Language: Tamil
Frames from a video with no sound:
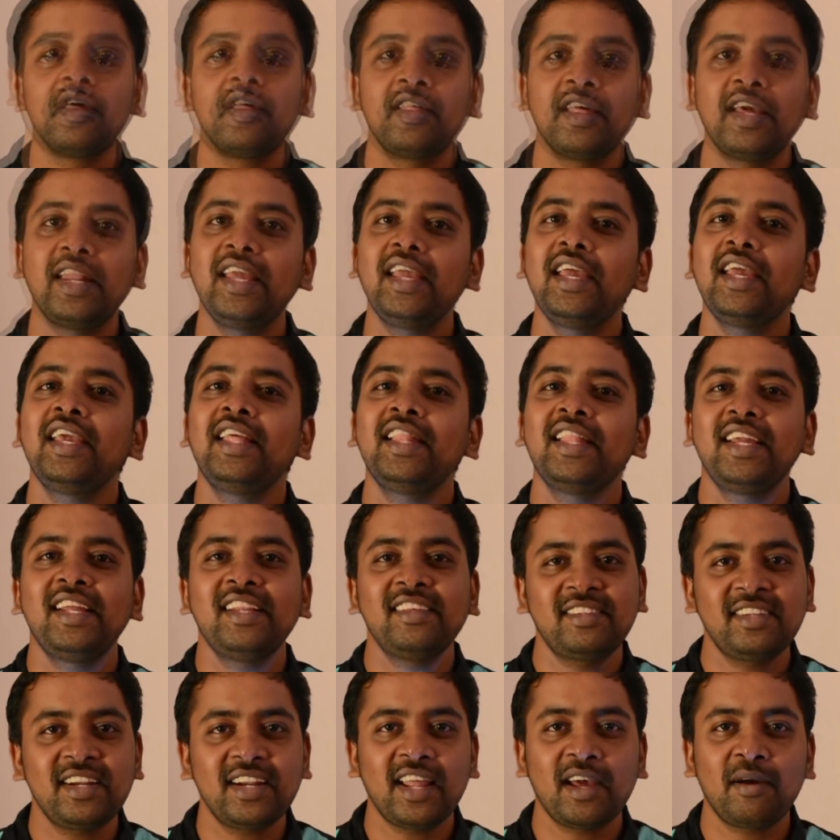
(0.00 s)
சரி இந்த
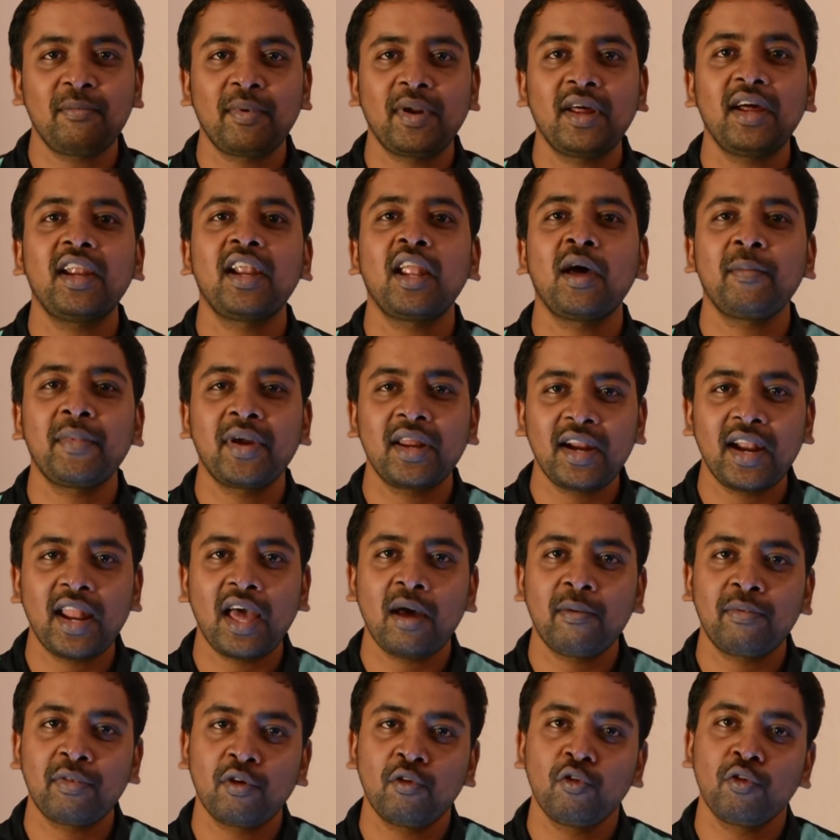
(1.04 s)
இன்ஸ்டன்ட் ஆப்பில் நம்ம என்னென்ன
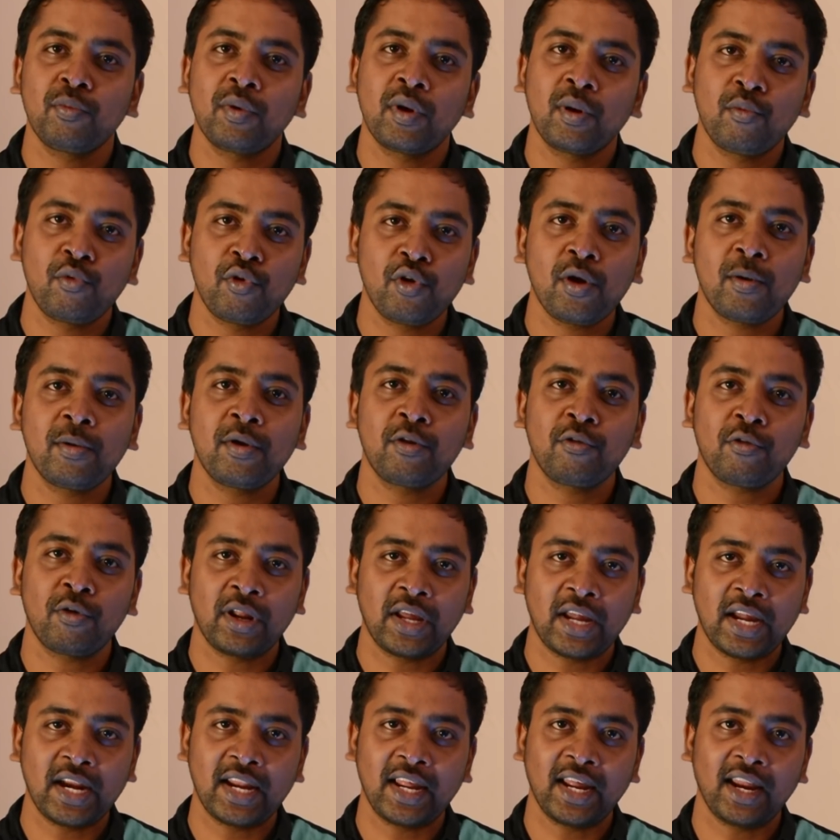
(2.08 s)
ஆப்ஸை யூஸ் பண்ண முடியும் அப்படின்னு
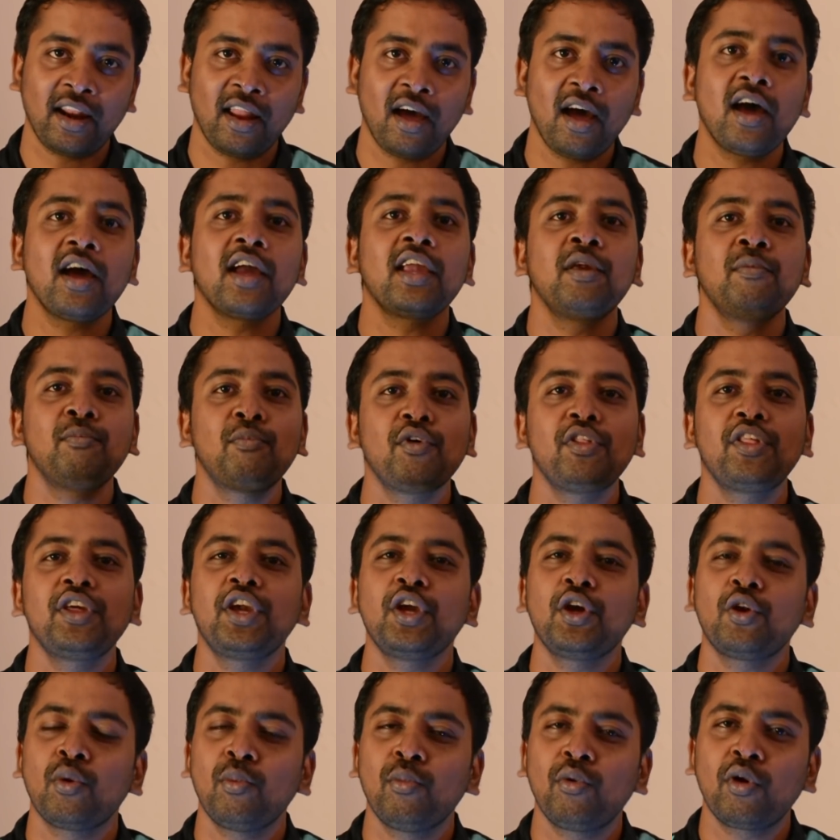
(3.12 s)
சொல்லிட்டு கேட்டிங்கன்னா
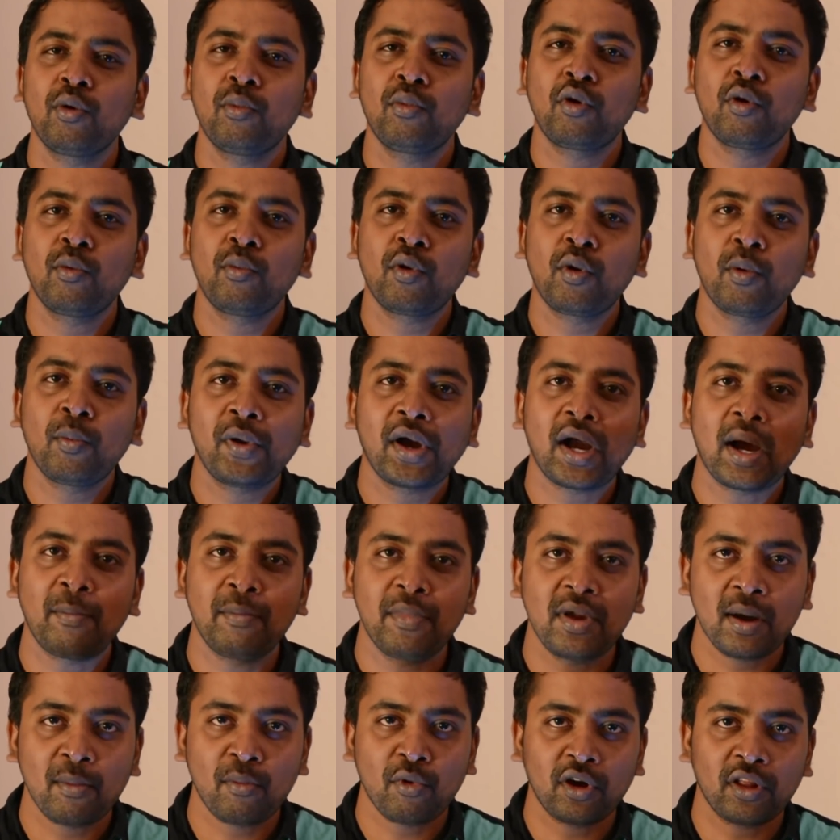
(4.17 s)
இப்போதைக்கு ரொம்ப ரொம்ப ரொம்ப ரொம்ப
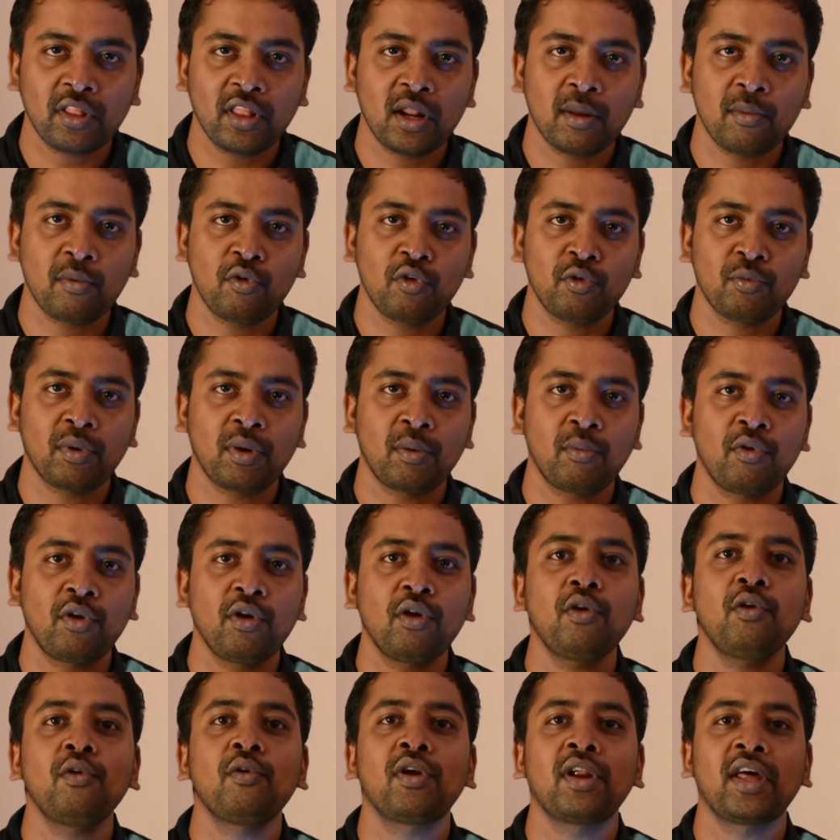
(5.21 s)
கம்மியாக மட்டும் தான் நம்ம யூஸ் பண்ண
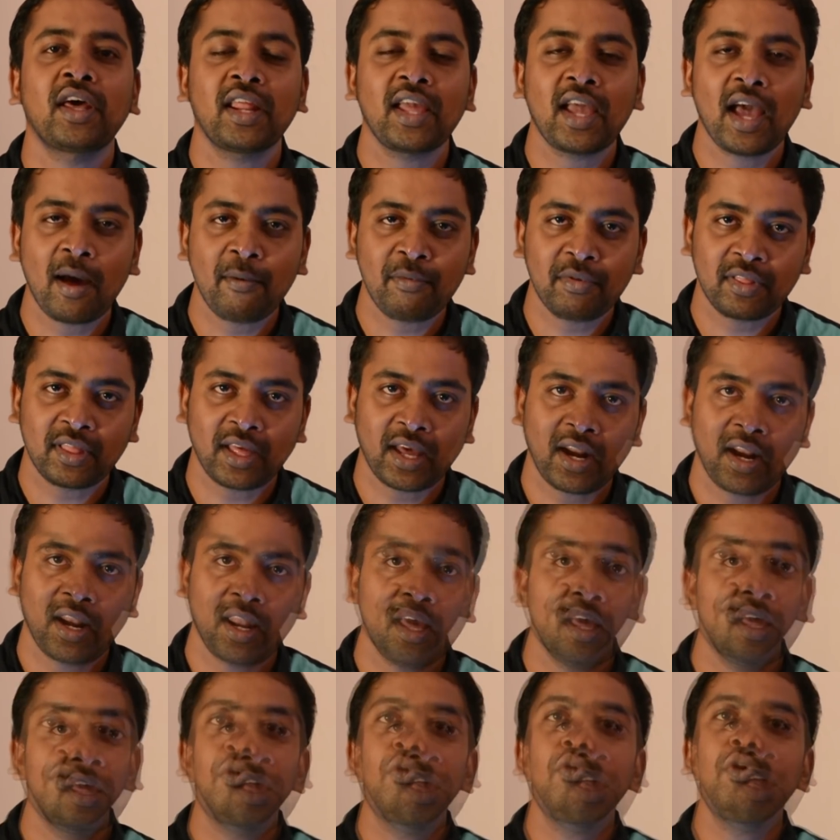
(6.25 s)
முடியும் இவங்க நிறைய ஆப்ஸ் தரல
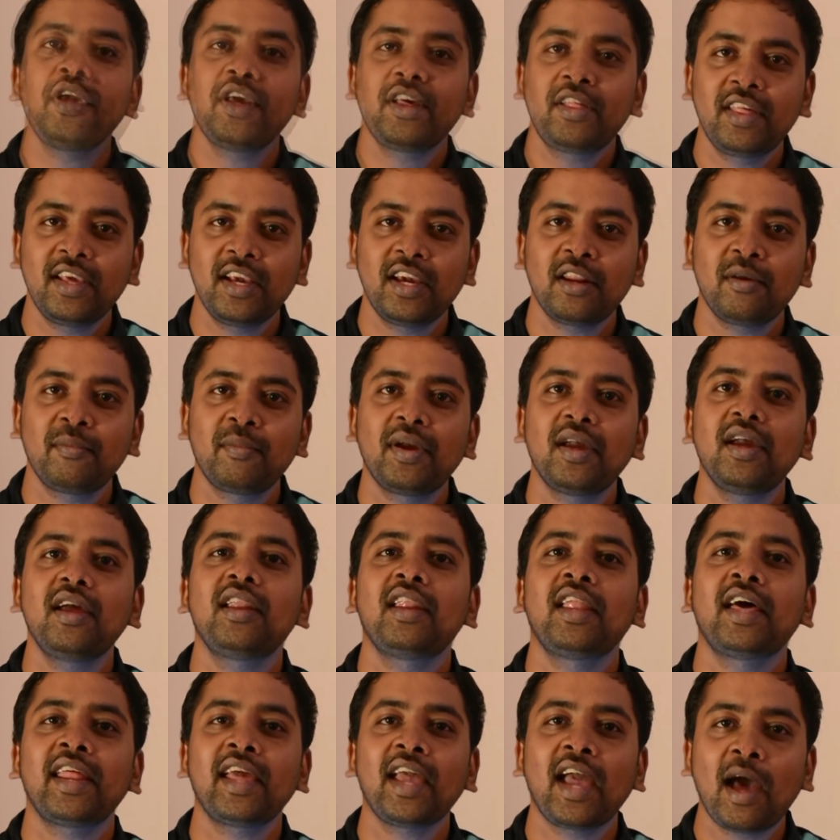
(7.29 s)
கூடிய சீக்கிரமே
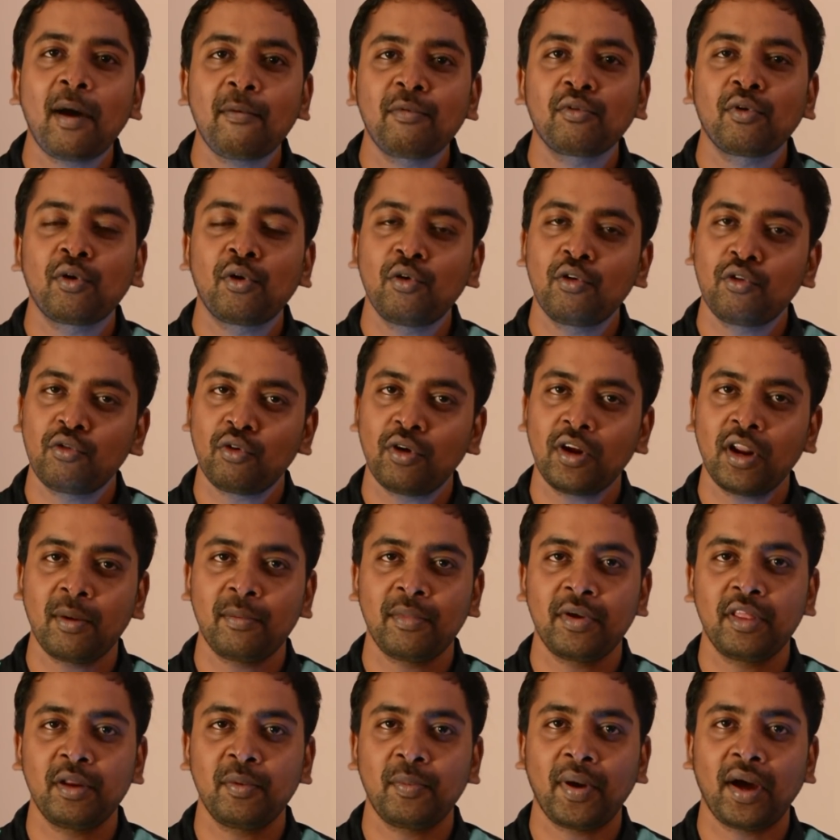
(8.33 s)
நிறைய ஆப்ஸ் வரும்னு சொல்லிட்டு
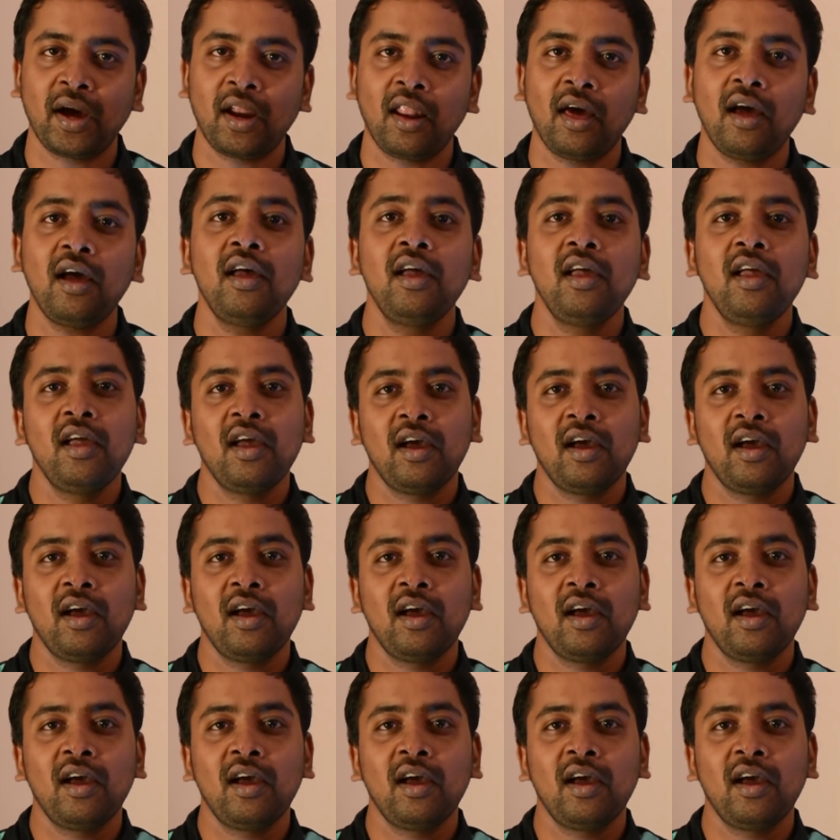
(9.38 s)
நம்ம எதிர்பார்க்கலாம்